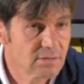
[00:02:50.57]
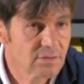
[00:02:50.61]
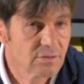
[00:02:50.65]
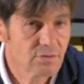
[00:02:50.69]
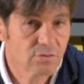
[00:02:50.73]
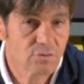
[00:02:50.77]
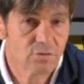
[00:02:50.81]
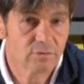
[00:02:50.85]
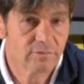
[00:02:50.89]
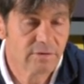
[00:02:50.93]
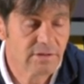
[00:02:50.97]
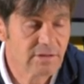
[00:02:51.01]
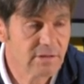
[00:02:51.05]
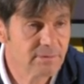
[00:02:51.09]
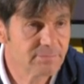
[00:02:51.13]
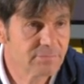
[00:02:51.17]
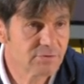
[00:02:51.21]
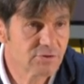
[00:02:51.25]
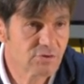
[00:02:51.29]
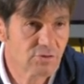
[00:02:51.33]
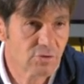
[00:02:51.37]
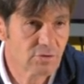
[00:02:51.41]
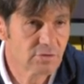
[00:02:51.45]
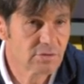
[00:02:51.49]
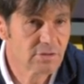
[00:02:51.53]
dove gli
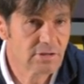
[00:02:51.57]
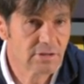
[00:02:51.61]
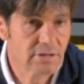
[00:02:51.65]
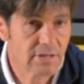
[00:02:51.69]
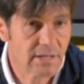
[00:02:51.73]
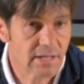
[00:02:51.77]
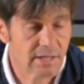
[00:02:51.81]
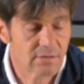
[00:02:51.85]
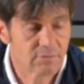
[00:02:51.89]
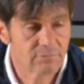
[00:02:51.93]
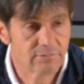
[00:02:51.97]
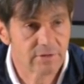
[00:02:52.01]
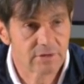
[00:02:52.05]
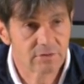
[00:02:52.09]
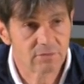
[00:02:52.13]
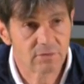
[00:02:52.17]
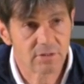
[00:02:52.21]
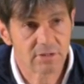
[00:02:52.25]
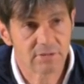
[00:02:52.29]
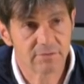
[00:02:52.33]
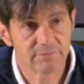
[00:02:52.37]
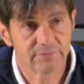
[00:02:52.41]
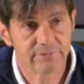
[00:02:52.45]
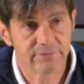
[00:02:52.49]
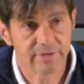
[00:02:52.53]
episodi hanno fatto la
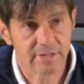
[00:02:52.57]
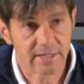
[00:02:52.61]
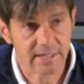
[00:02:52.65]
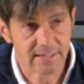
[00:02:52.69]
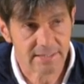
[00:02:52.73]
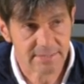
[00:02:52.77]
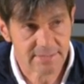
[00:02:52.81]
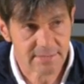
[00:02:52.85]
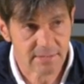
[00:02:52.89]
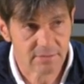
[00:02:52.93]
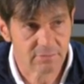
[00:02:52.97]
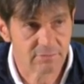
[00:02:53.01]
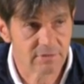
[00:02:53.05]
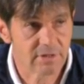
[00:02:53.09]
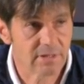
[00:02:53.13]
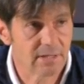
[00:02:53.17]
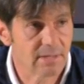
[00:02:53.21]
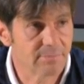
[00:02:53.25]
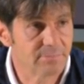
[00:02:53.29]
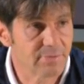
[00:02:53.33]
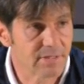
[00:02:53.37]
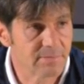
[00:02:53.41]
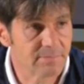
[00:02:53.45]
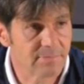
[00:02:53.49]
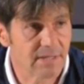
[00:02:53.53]
differenza, dove nella
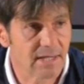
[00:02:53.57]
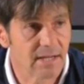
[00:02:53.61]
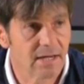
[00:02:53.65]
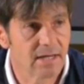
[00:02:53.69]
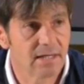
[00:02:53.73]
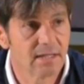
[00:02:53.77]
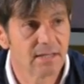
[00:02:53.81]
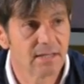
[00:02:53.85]
prima